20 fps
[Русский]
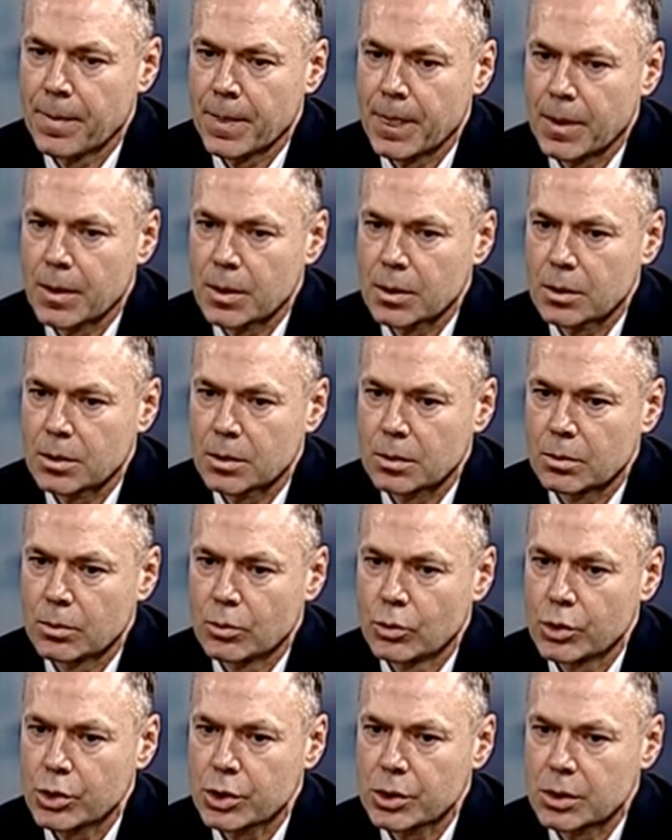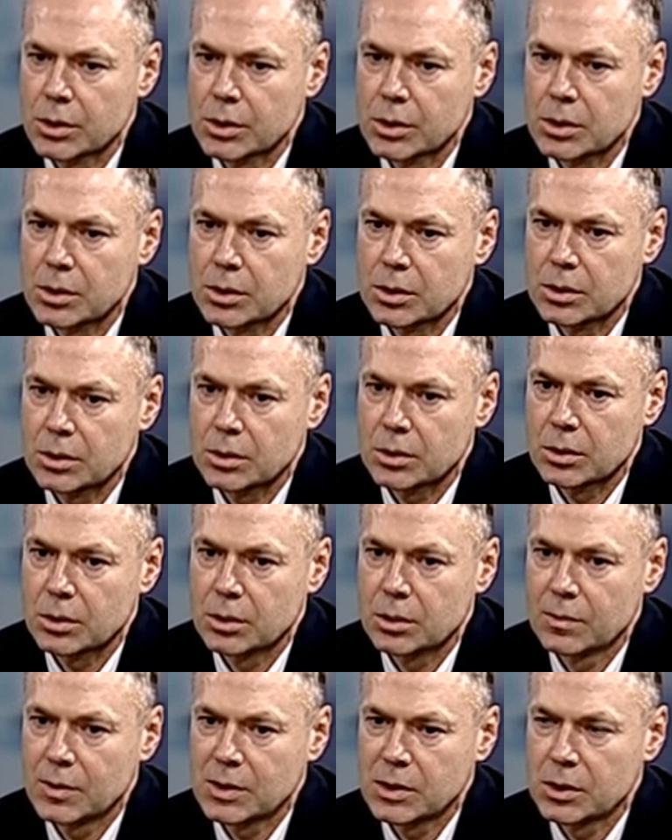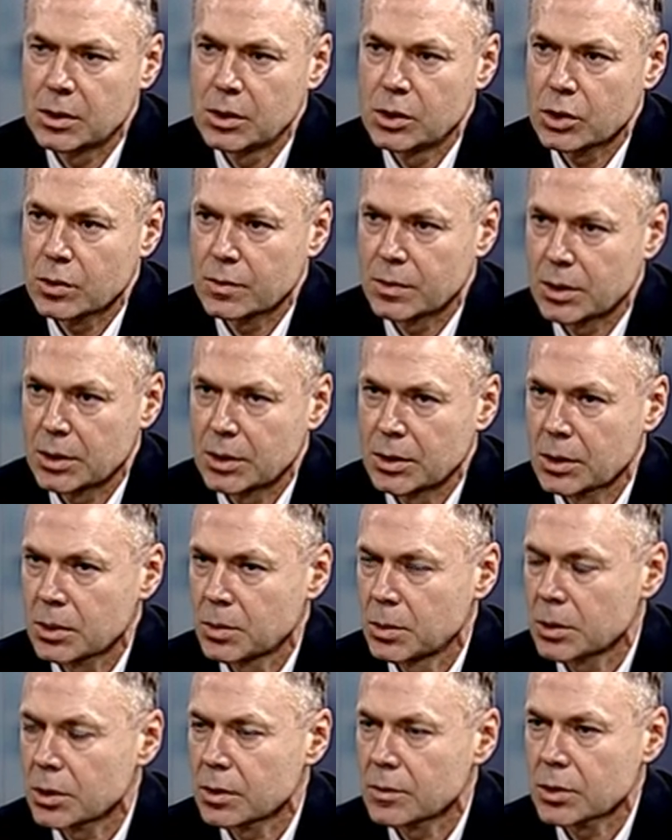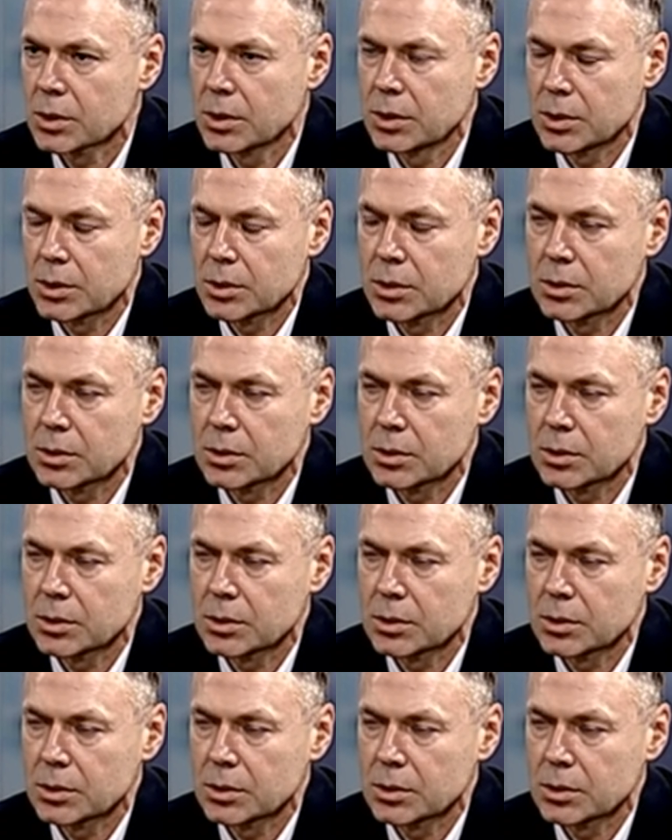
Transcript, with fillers: мощность 200 тысяч квадратных метров жилья.